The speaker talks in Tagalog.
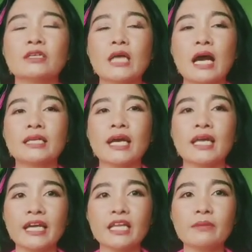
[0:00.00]
ang
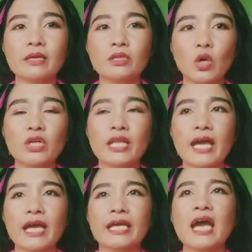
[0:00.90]
nakalagay naman doon
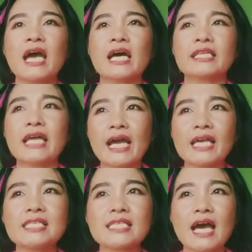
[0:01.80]
ay,
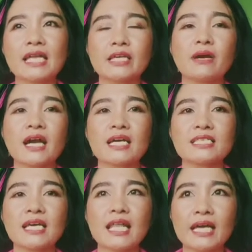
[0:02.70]
dahil sa ating mga
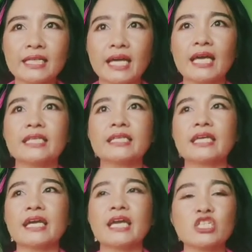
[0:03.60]
kasalanan,
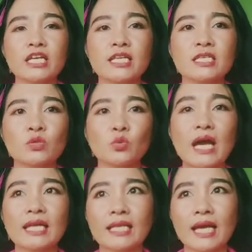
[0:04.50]
kaya siya
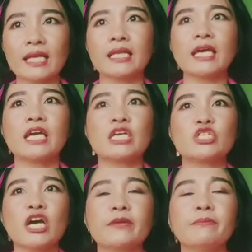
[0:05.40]
nasugatan.
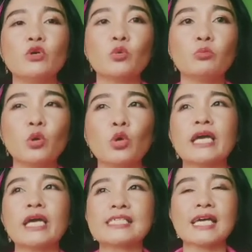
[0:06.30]
Siya ay binugbog
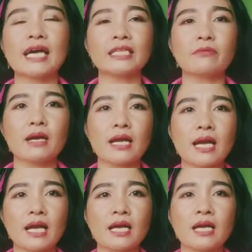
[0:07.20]
dahil sa ating
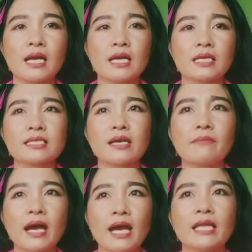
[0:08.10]
mga
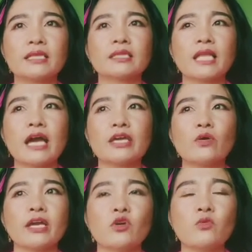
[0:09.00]
kasamaan. Tayo
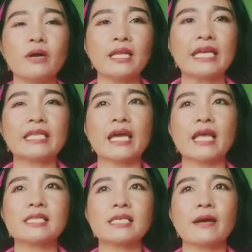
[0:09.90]
ay gumaling dahil
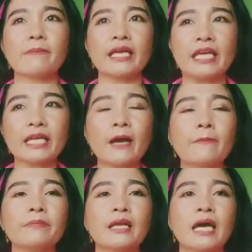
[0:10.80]
sa
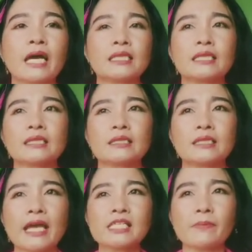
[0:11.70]
pahirap na
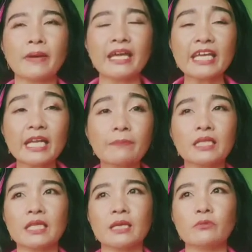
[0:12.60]
dahil sa pahirap na
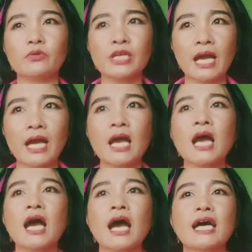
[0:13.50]
tinamo niya
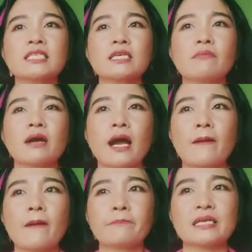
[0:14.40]
at sa mga
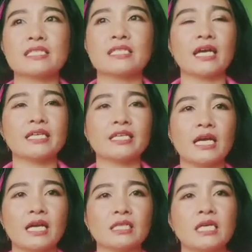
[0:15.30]
hampas na
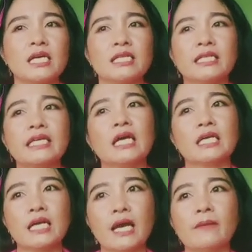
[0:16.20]
kanyang
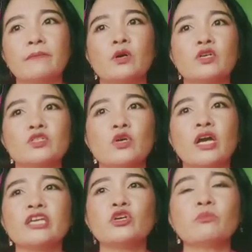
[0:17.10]
tinanggap. So,
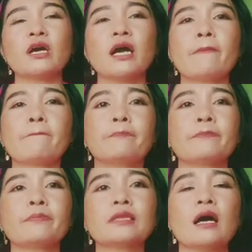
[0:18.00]
ayan yung mga
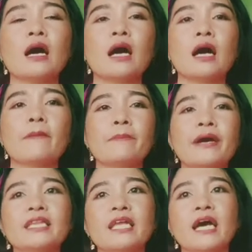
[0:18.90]
uh,
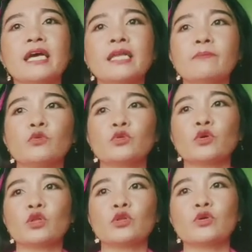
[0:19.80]
part na
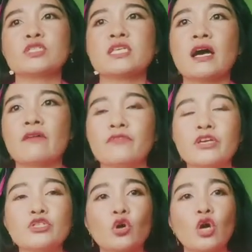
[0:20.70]
naputol doon sa
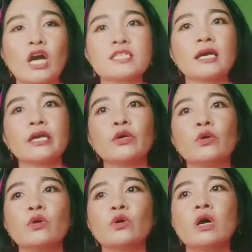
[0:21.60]
video ko at saka
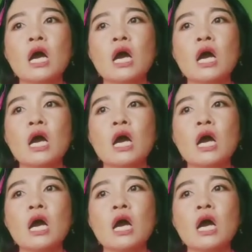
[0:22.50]
yung